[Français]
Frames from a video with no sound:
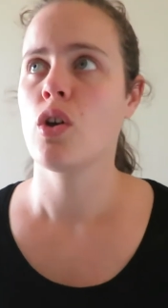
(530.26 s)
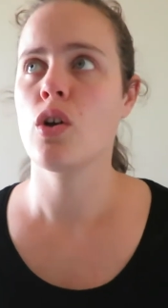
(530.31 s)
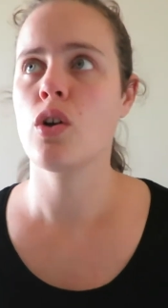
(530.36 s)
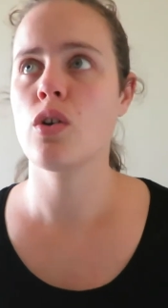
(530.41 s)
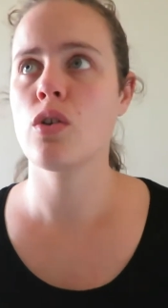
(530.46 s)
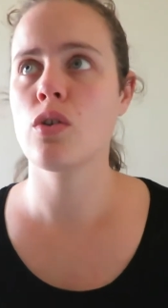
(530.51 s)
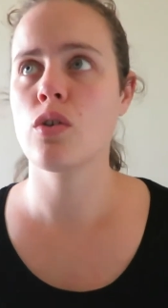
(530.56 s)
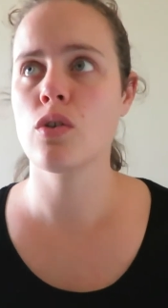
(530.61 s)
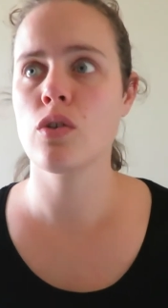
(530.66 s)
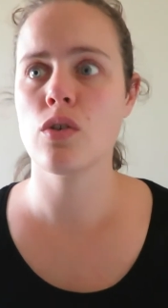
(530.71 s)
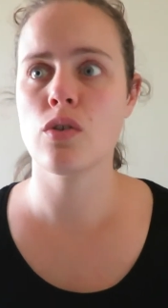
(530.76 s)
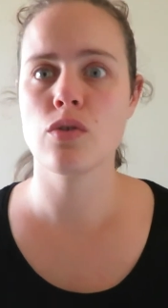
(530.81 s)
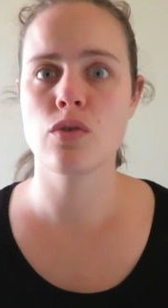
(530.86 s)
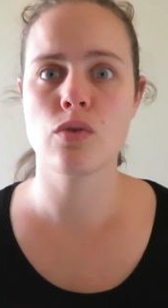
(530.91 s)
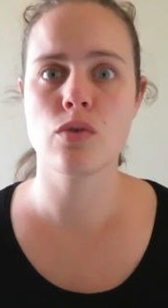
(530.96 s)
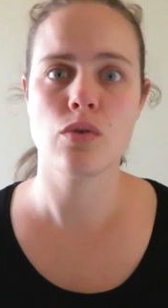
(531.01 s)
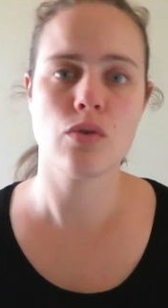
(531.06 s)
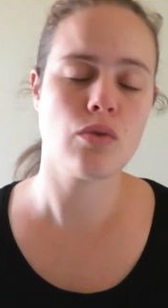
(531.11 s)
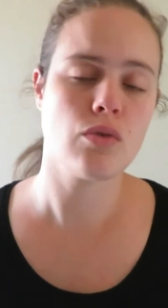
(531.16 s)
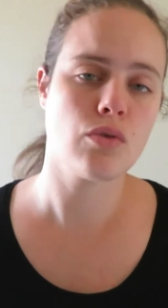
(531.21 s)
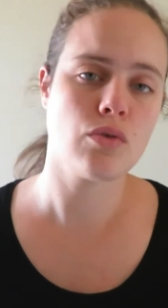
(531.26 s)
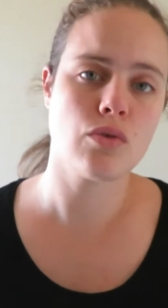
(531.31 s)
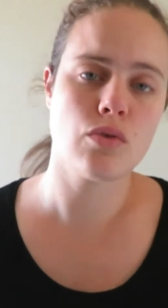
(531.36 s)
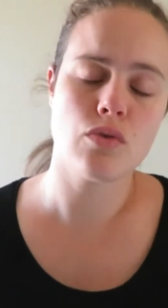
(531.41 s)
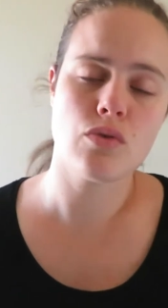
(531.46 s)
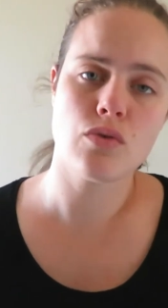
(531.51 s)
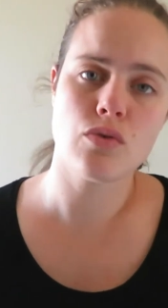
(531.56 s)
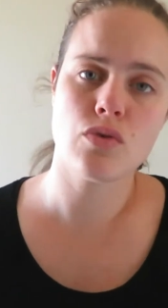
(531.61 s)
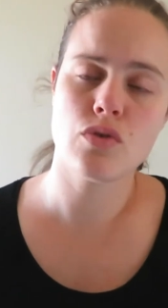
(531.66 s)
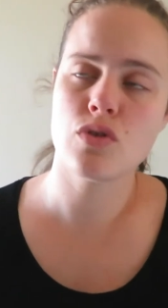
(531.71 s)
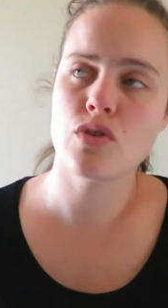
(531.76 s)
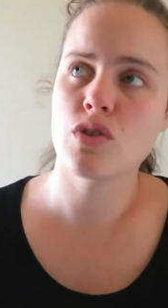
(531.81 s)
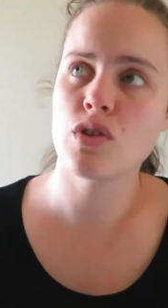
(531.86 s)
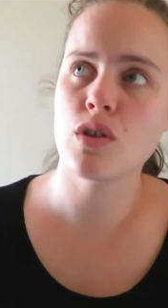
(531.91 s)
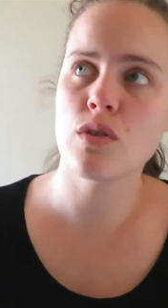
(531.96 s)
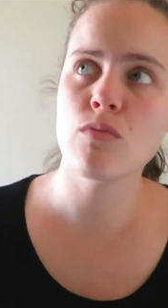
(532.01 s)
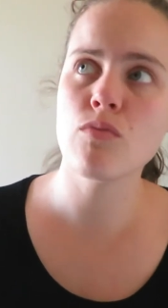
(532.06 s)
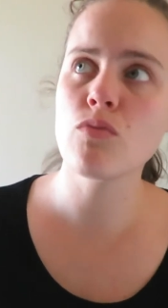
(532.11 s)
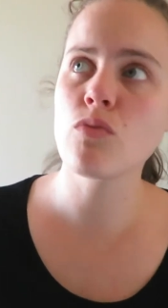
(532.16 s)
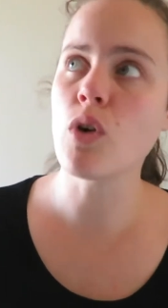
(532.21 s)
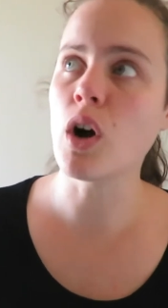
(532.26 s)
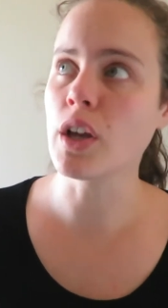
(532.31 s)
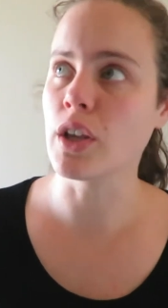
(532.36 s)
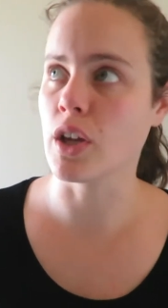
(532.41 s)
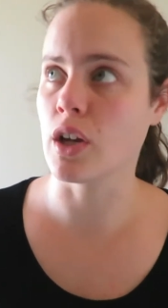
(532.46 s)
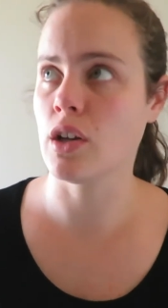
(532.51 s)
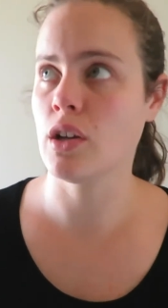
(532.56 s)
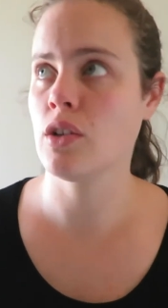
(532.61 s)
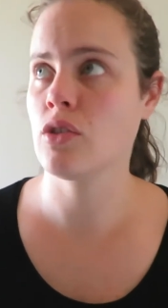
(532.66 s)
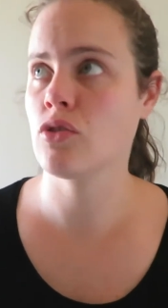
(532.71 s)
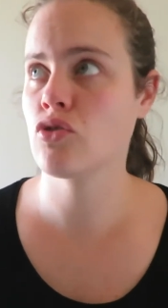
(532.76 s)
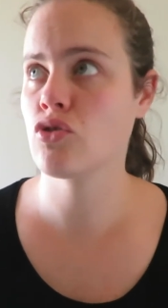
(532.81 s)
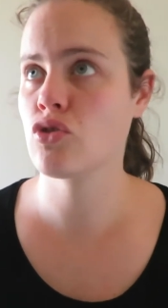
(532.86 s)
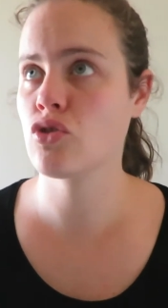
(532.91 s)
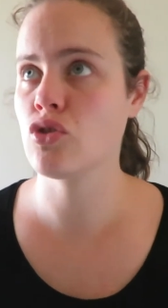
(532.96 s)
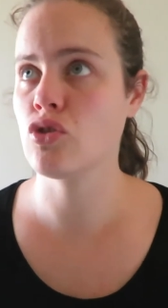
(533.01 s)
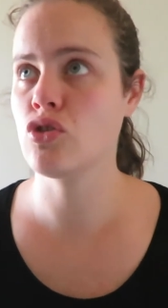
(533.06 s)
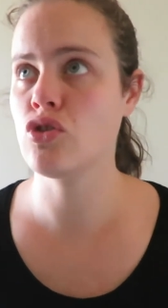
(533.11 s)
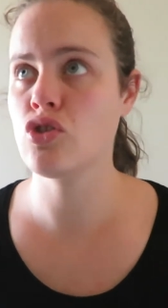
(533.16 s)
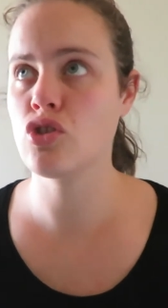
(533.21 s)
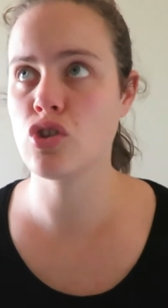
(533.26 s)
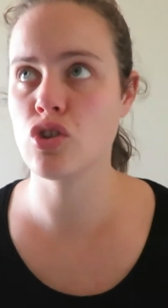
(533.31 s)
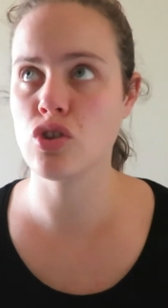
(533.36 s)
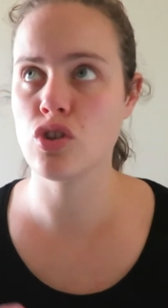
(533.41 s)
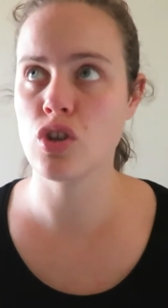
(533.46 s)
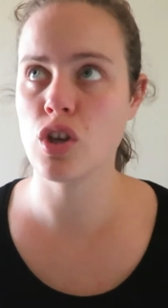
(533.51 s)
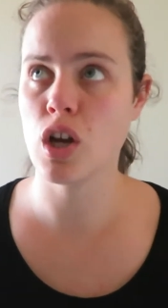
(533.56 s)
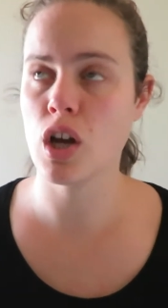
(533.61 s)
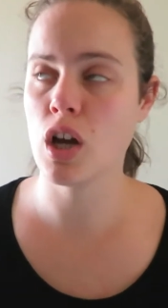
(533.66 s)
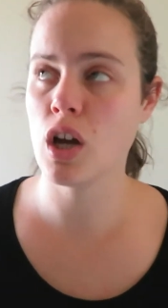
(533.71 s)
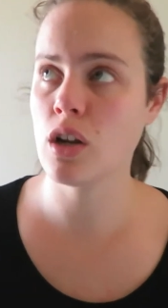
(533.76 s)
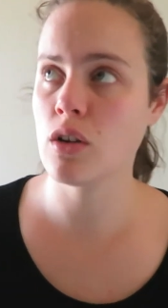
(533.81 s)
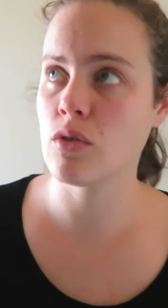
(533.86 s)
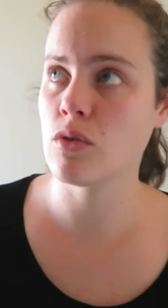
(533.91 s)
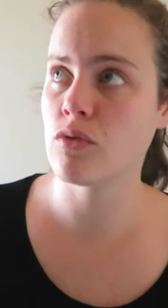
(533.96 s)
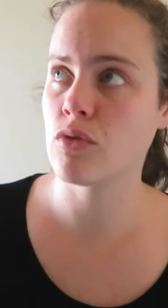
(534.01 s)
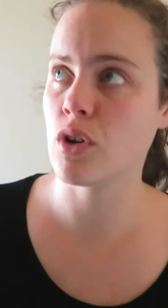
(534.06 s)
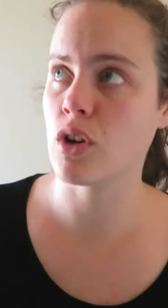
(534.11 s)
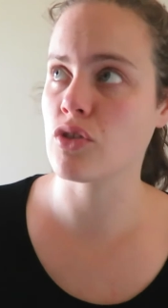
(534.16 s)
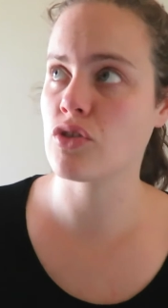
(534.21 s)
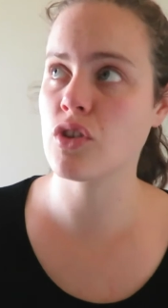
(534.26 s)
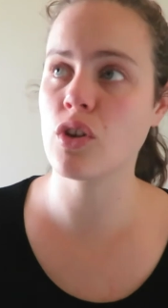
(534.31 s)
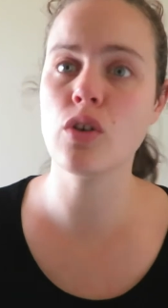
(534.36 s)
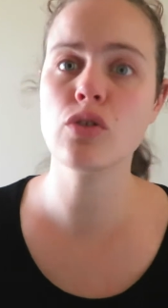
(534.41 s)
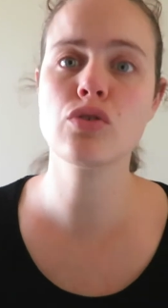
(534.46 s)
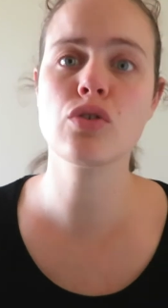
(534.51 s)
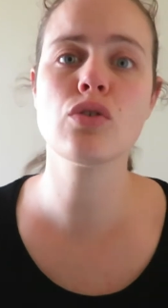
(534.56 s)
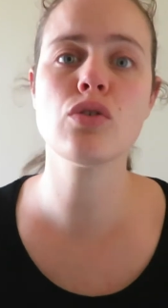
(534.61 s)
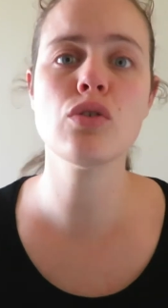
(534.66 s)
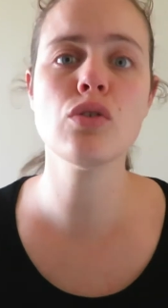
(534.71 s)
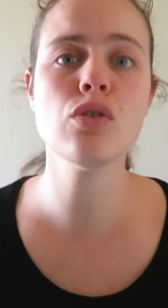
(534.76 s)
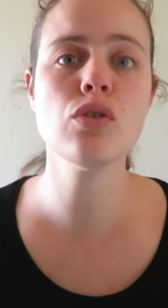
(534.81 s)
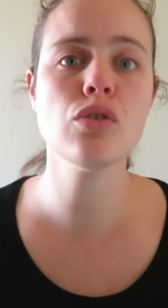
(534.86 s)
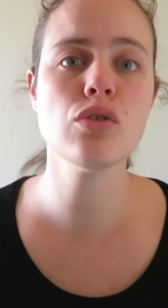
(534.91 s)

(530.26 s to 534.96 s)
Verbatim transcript: euh, c'est moyen c'est ni génial voilà c'est entre,